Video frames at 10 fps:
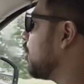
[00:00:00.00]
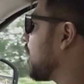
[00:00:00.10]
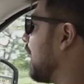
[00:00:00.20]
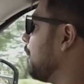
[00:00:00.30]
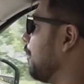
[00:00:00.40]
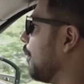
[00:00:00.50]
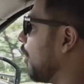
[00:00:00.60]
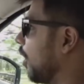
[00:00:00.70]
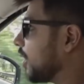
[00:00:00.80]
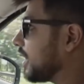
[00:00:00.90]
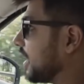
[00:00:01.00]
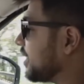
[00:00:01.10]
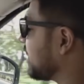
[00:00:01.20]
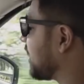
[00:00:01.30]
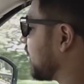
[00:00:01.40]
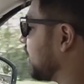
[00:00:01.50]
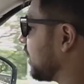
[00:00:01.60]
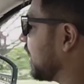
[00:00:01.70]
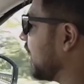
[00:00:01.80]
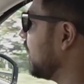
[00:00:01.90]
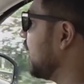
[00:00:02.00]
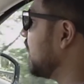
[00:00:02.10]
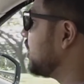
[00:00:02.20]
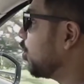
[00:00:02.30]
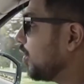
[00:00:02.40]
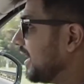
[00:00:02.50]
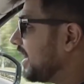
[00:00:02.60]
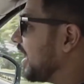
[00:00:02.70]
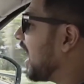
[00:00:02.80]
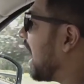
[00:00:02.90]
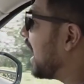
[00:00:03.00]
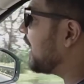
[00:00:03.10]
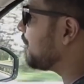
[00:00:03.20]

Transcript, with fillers: वो काम बहुत अच्छे से करती है द ओनली थिंग आई